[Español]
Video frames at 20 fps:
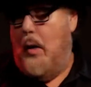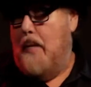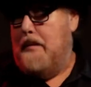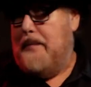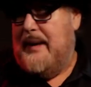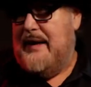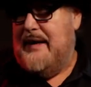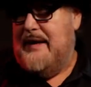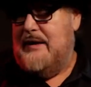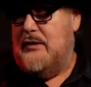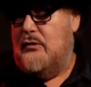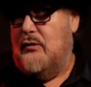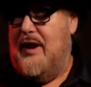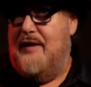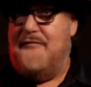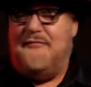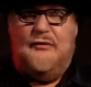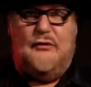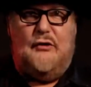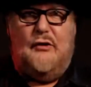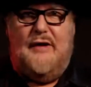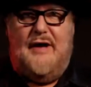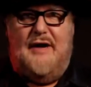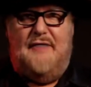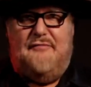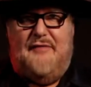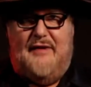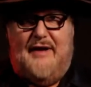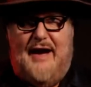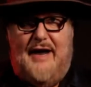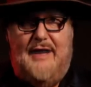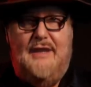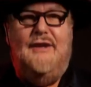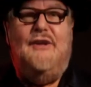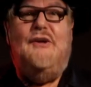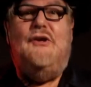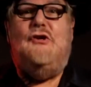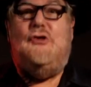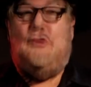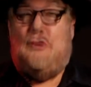o película fotográfica
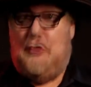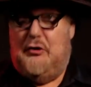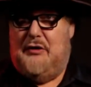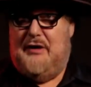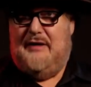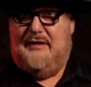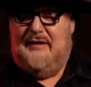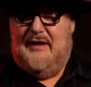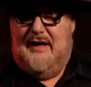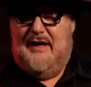y hoy en